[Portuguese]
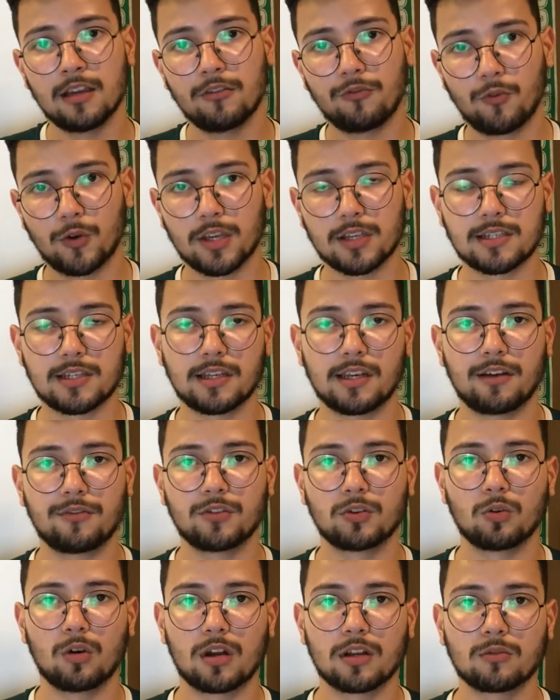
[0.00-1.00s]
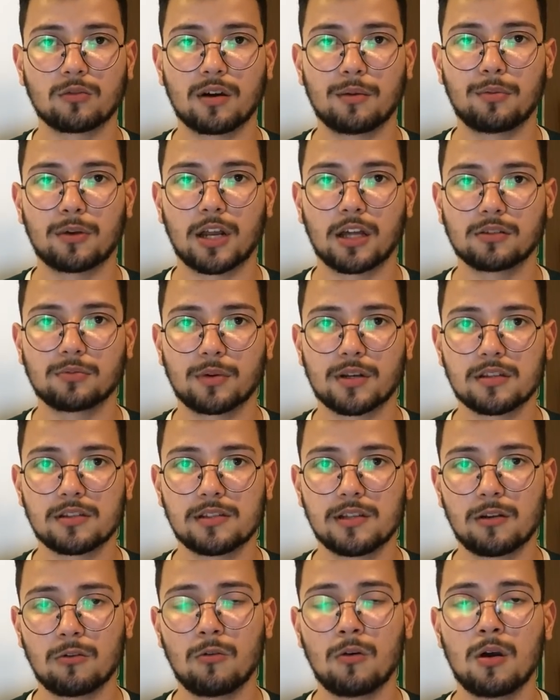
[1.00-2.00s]
Foi assim na vitória no Campeonato
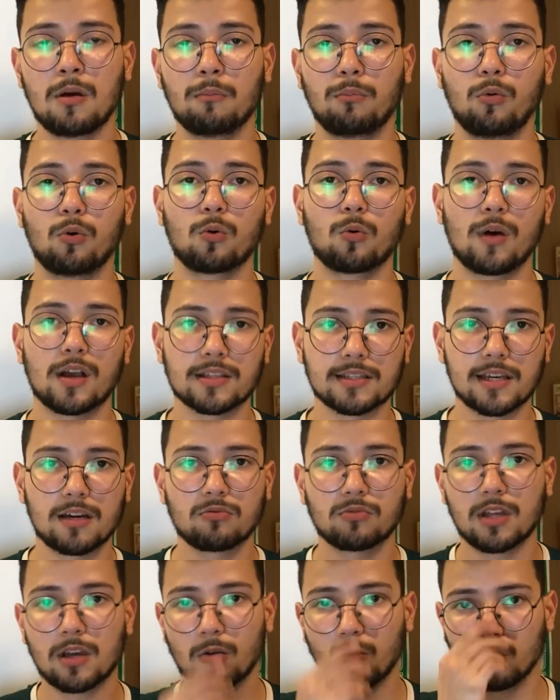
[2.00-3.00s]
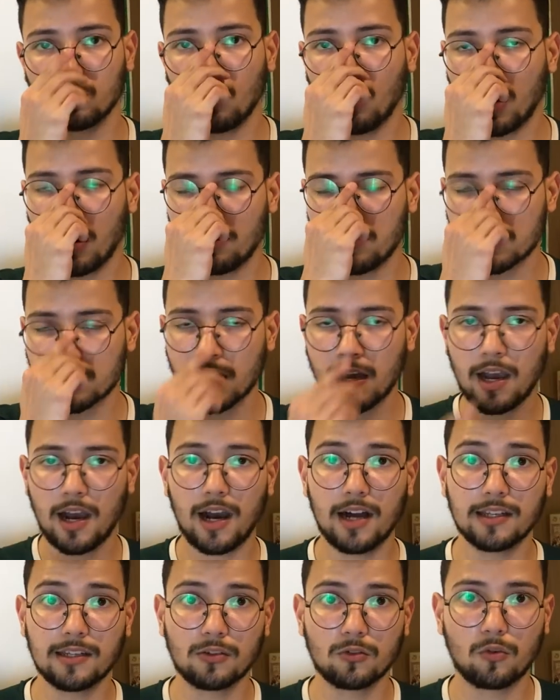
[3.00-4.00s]
Brasileiro, por 1 a 0 né? Gol do Elvis
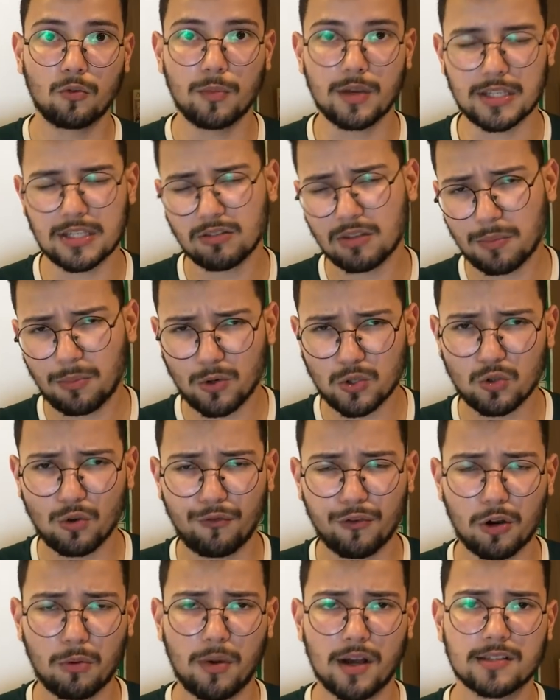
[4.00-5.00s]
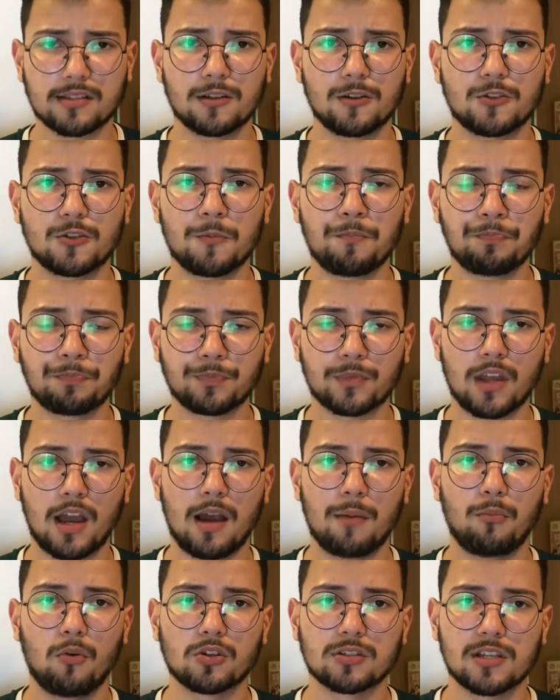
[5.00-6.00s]
ali no comecinho, depois sofreu bastante
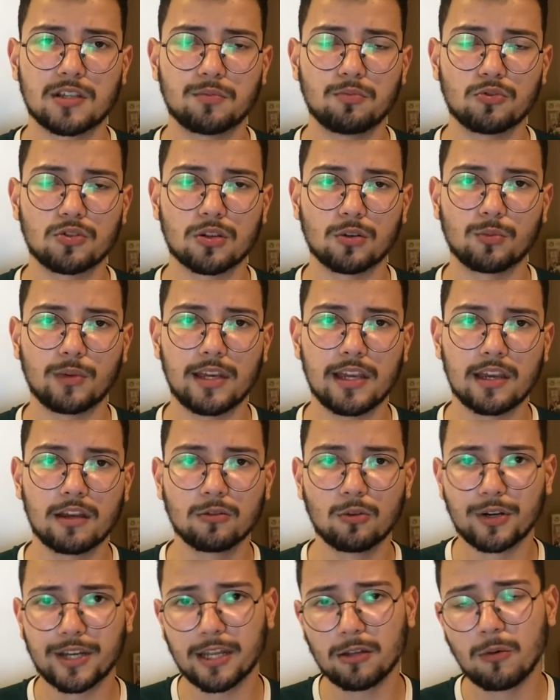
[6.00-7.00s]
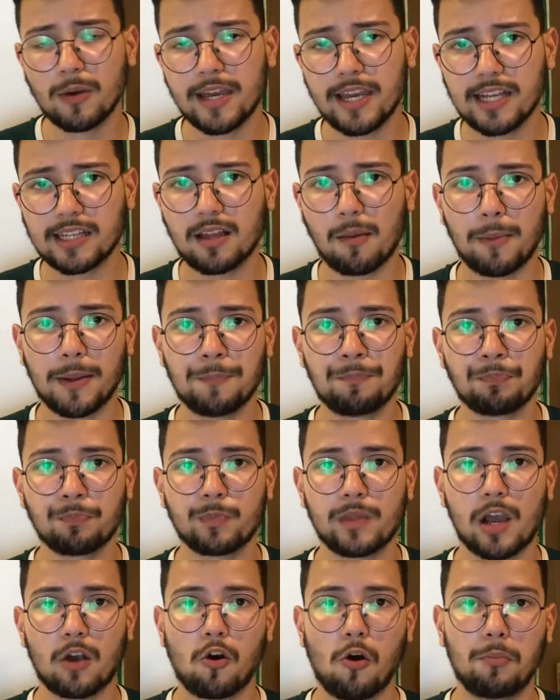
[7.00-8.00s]
após a expulsão do Henrique Lorelo e também
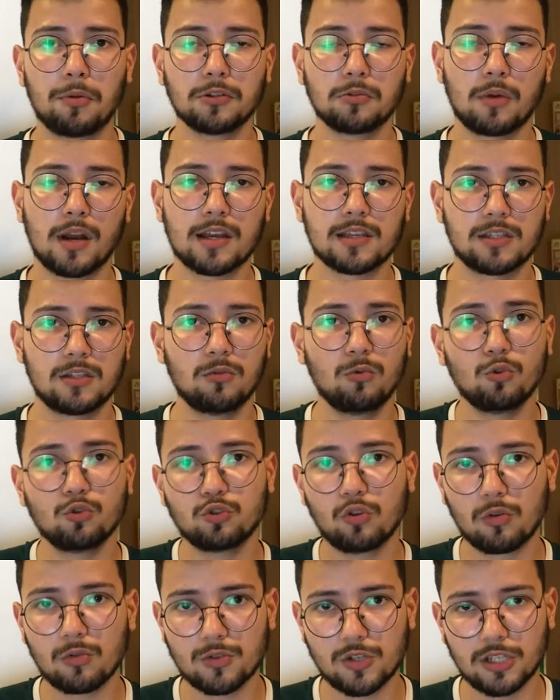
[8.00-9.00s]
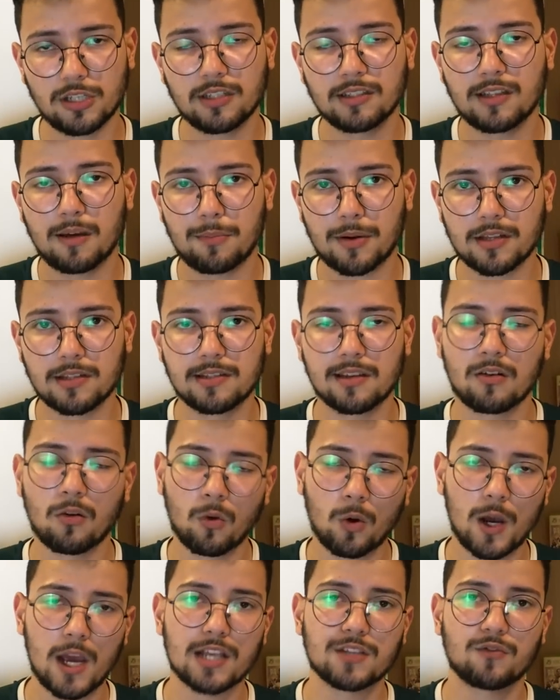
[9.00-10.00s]
na Copa do Brasil, o jogo de ida dá para dizer que o
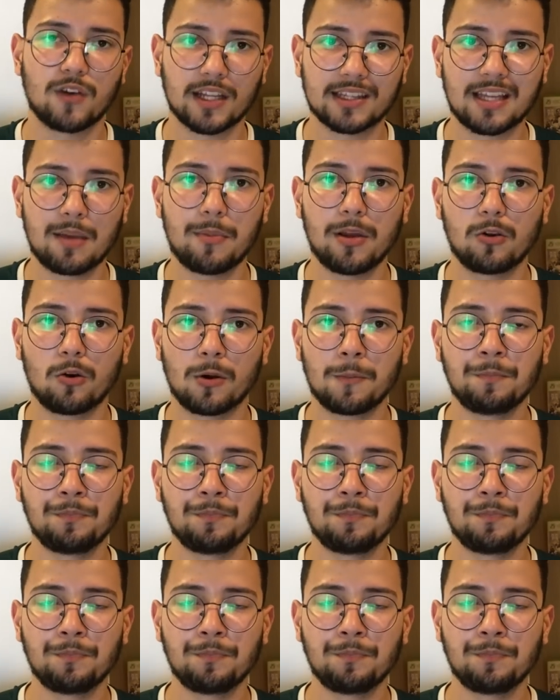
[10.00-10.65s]
Goiás foi até melhor